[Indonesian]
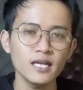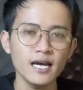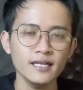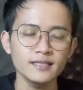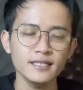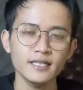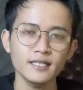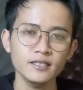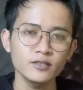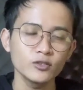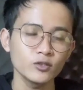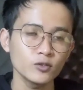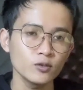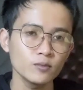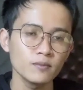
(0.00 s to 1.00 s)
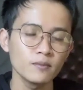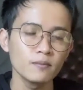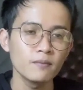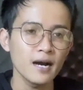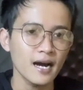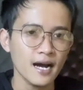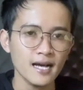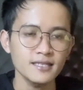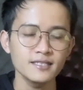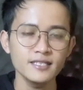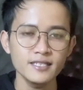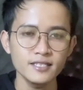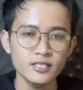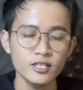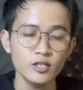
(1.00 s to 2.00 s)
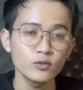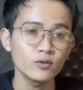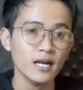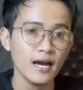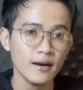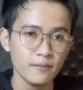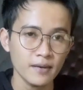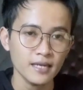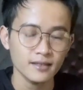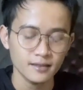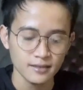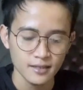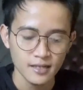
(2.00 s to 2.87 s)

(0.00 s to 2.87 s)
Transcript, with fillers: dari channel youtube Bang Aziz Nurrahman